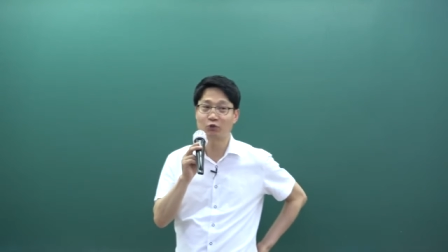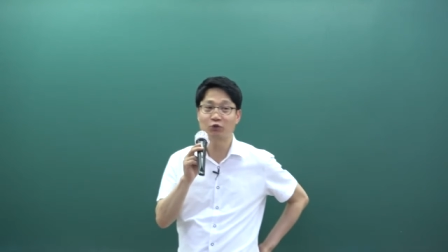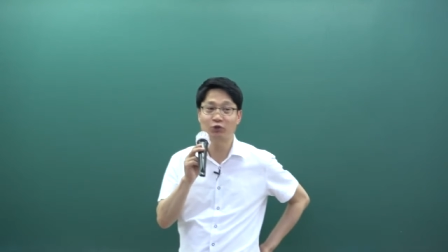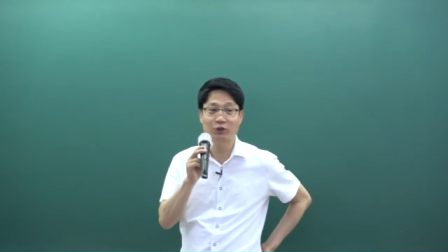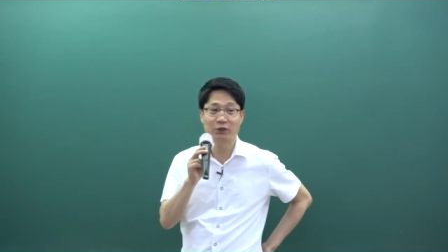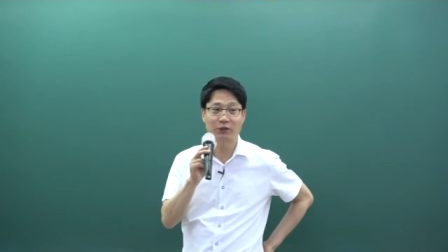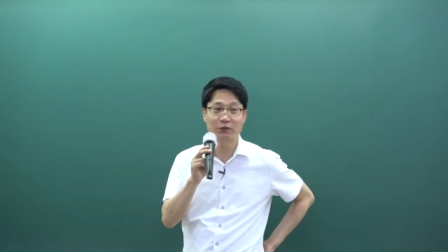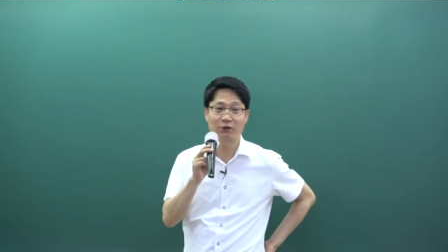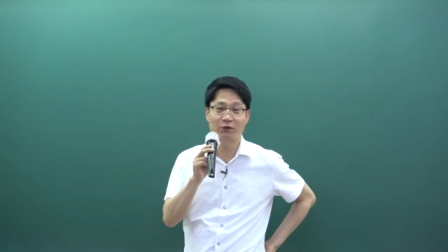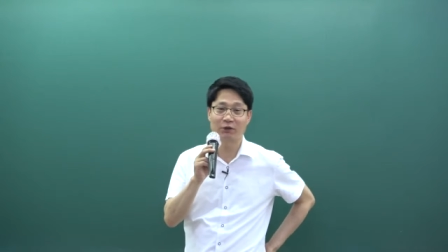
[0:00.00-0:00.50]

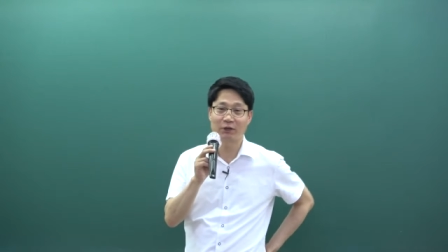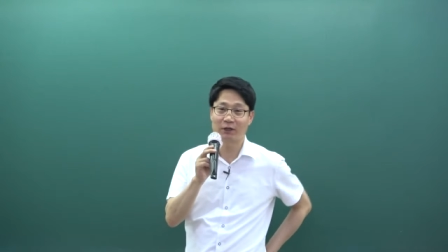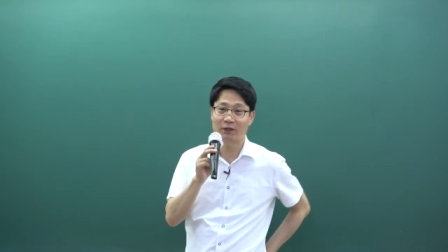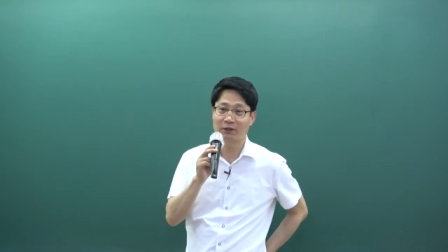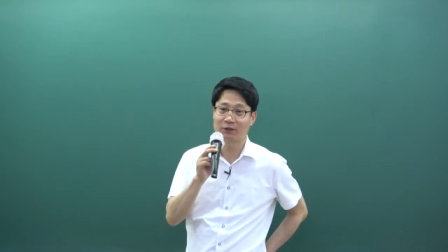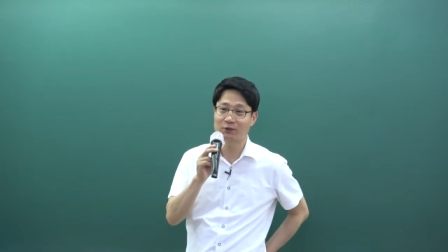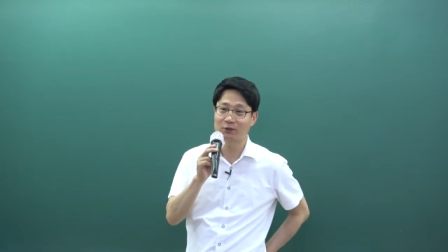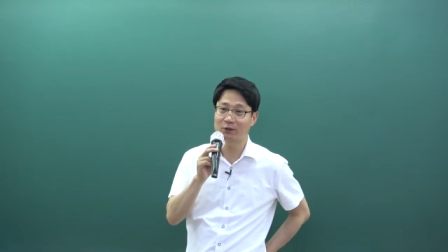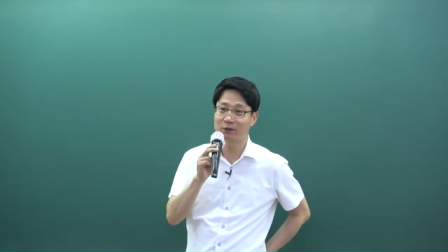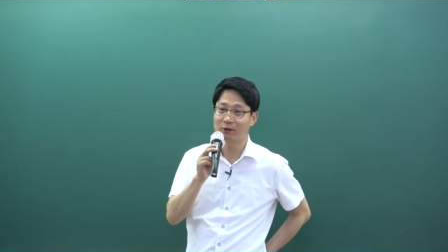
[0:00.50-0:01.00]
60개월에
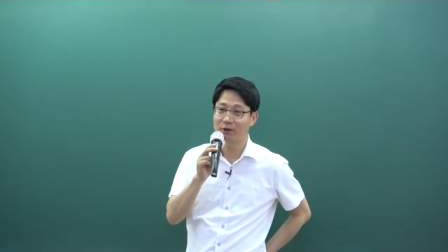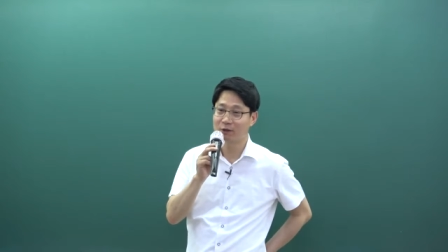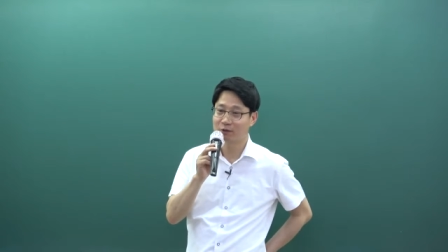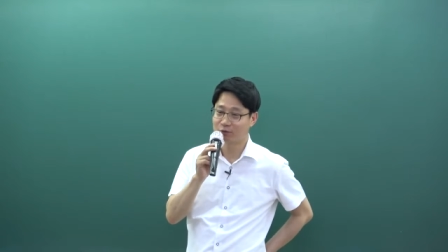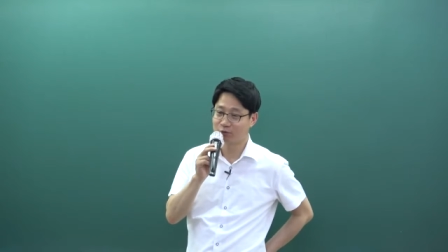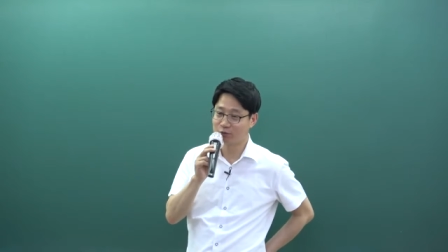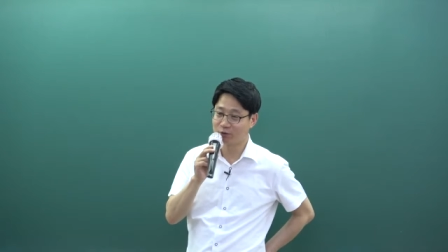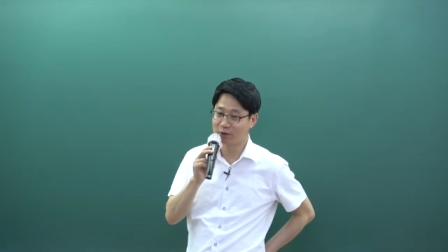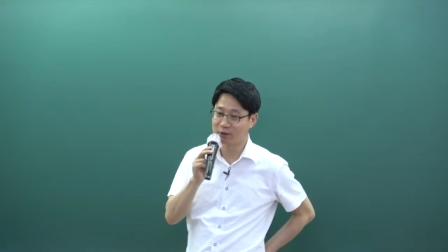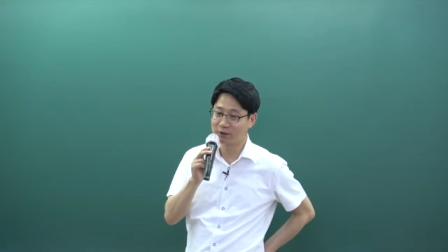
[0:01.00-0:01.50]
한해서
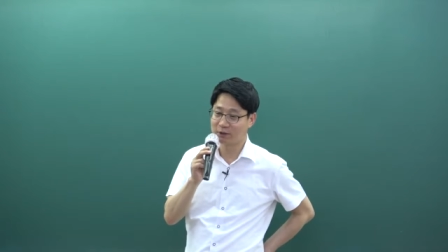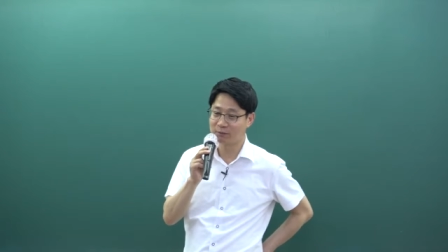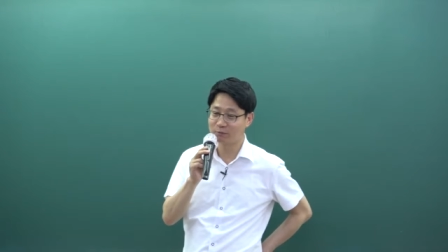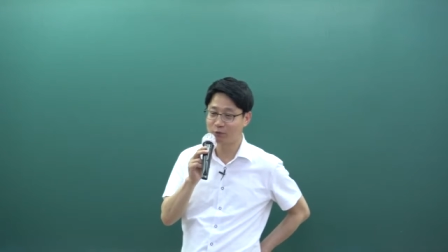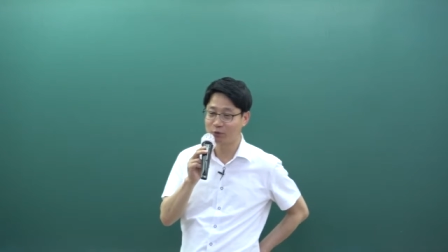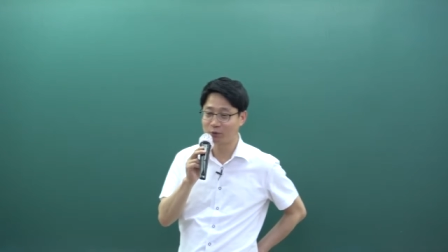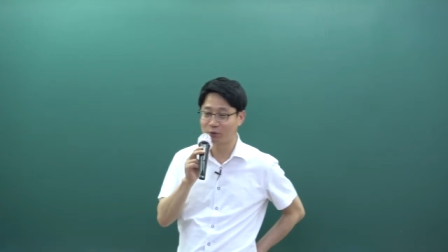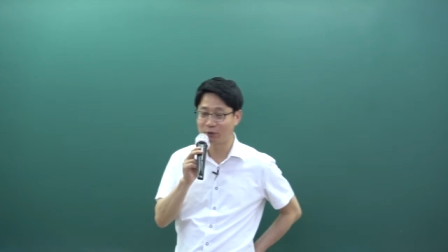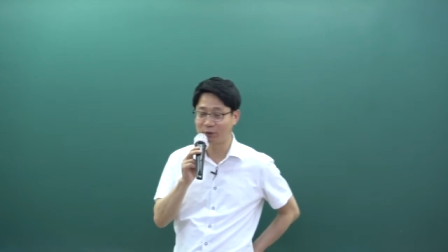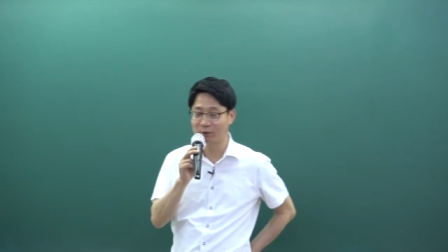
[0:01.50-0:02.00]
중과상금
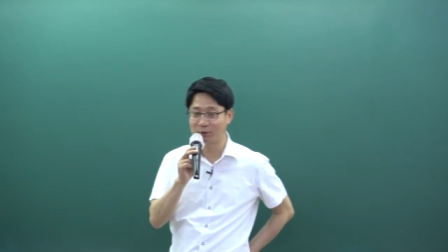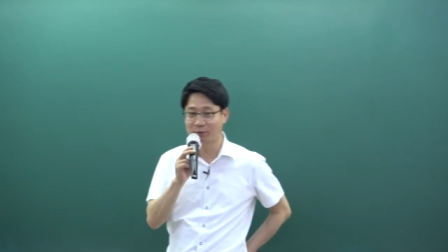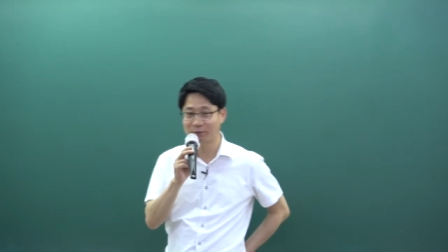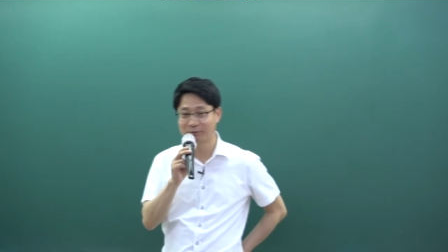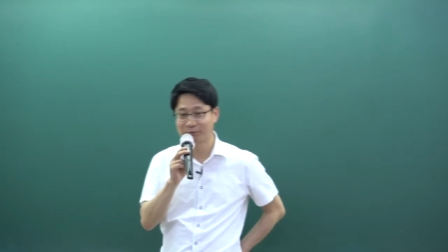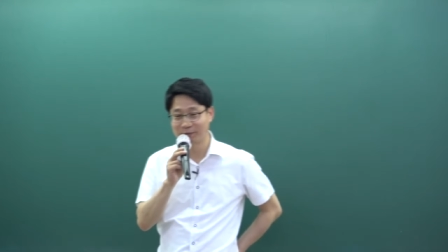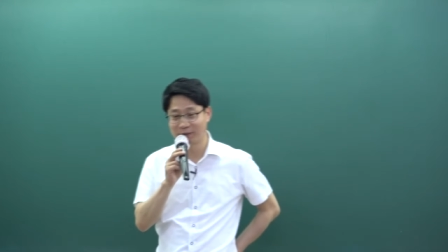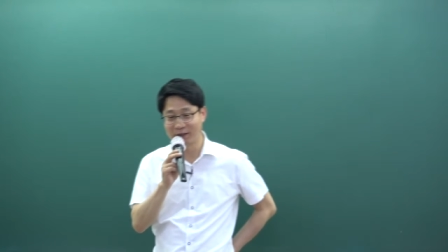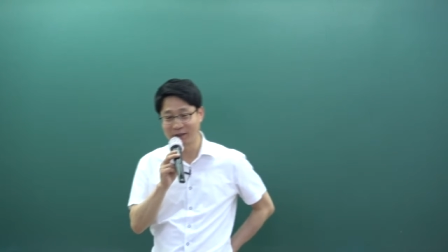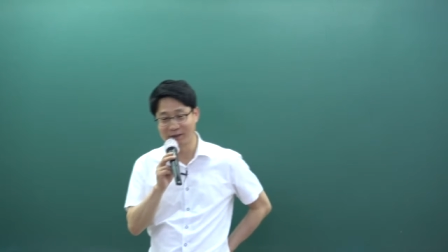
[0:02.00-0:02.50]
적용되고.
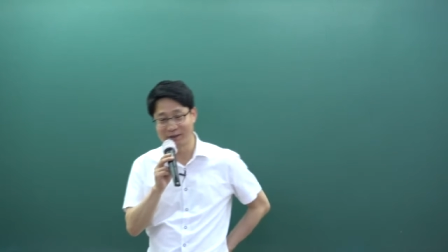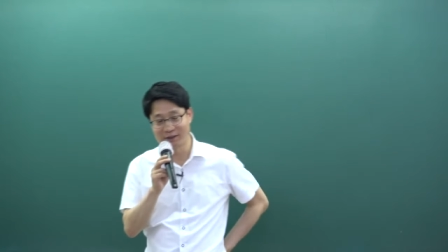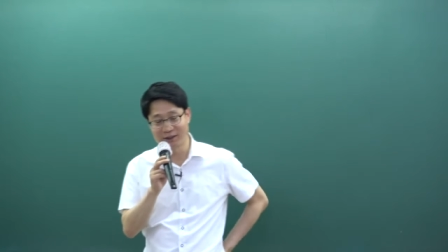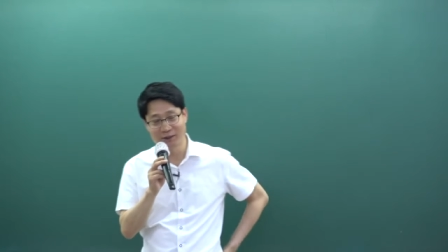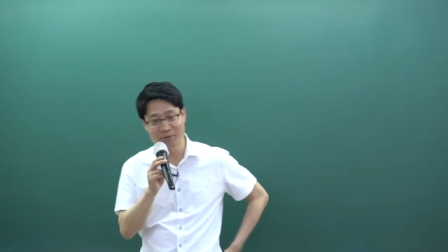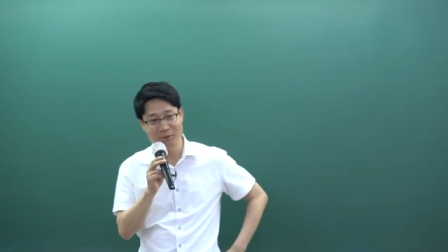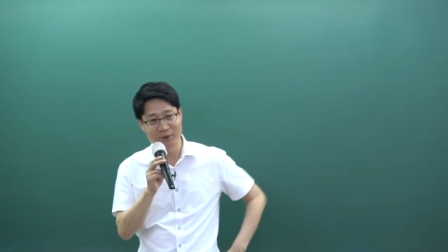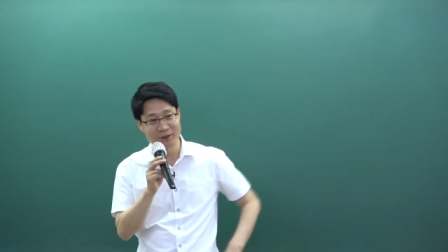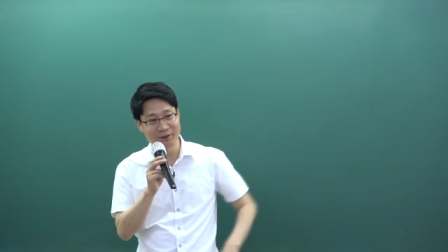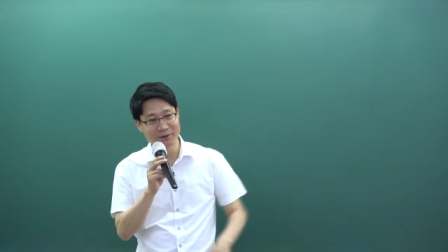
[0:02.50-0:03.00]
네, 예, 그
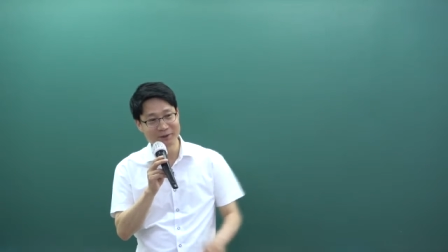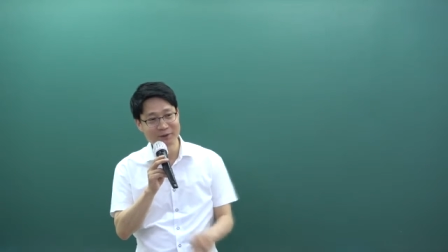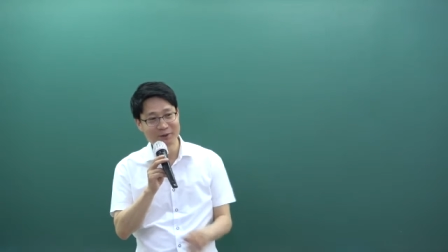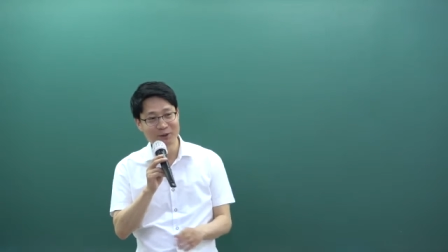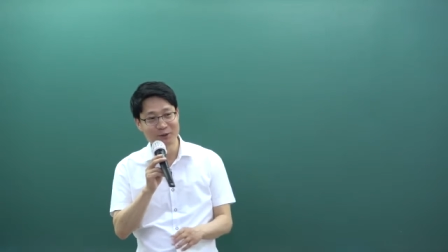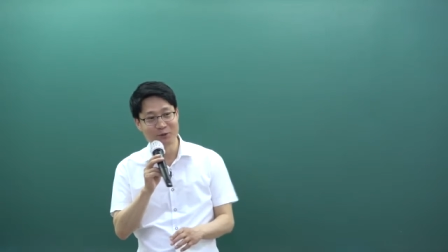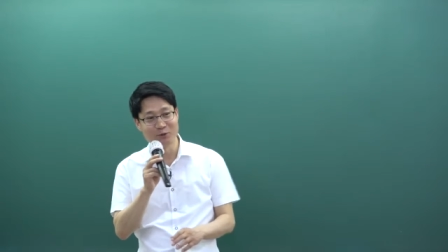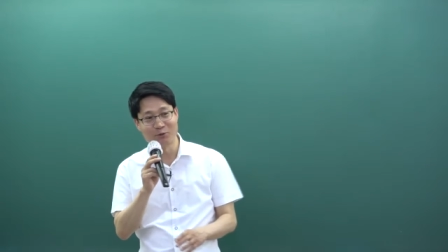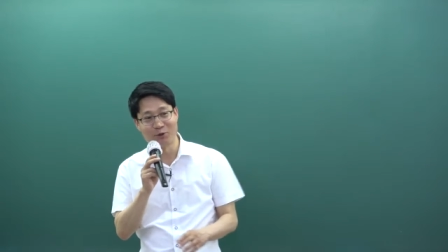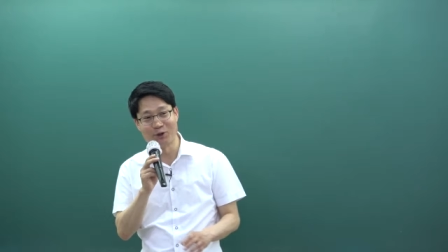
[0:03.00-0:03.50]
다음에
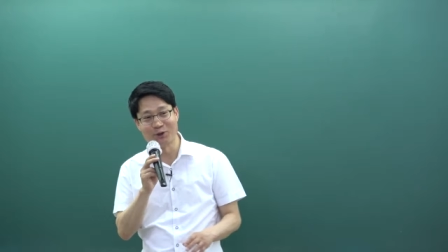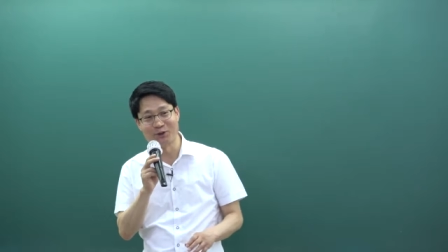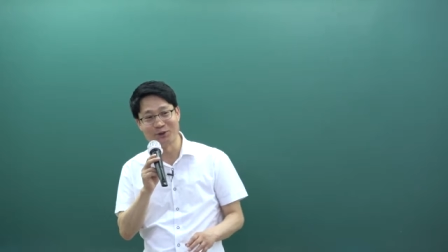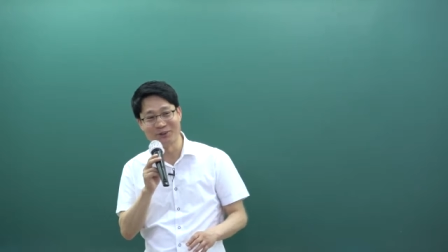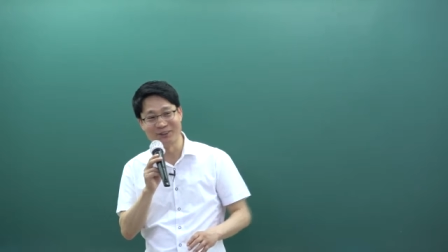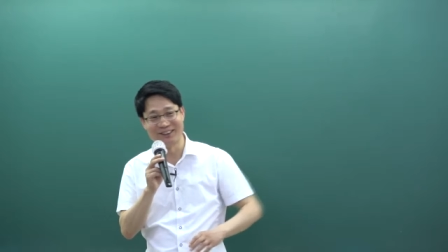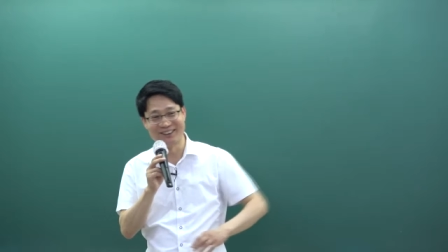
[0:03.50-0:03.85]
또 왜요?